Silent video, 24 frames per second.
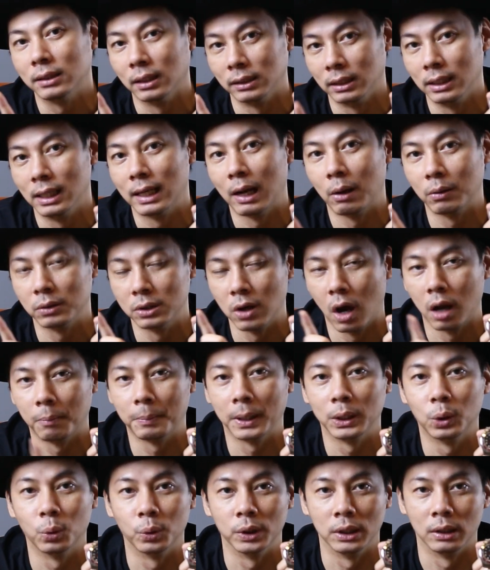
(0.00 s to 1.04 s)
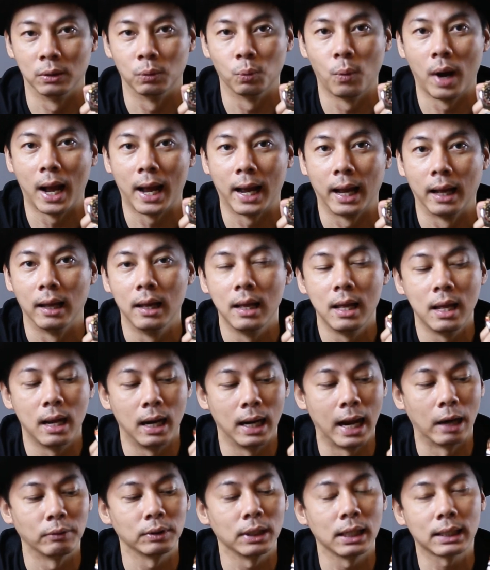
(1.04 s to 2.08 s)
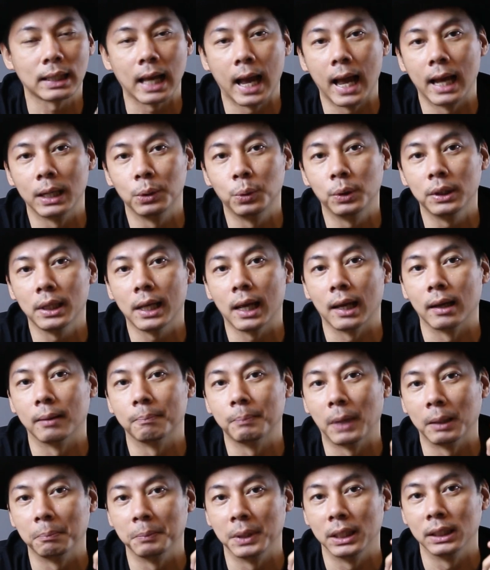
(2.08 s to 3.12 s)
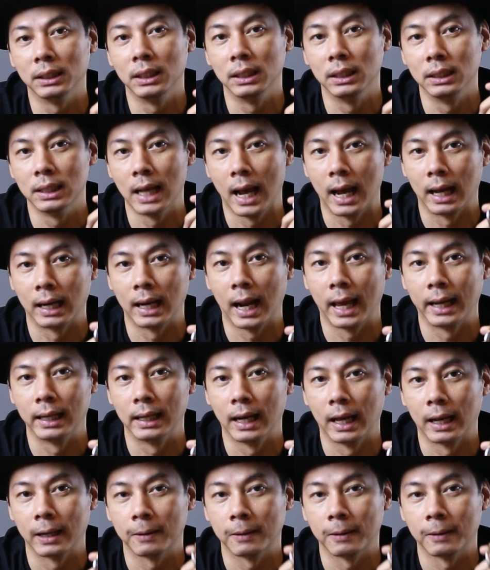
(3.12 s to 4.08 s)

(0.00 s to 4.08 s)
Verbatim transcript: ทีนี้เราย้อนไปดูอีกว่าแล้วนาฬิการุ่นนี้มันมีดีอย่างไรล่ะ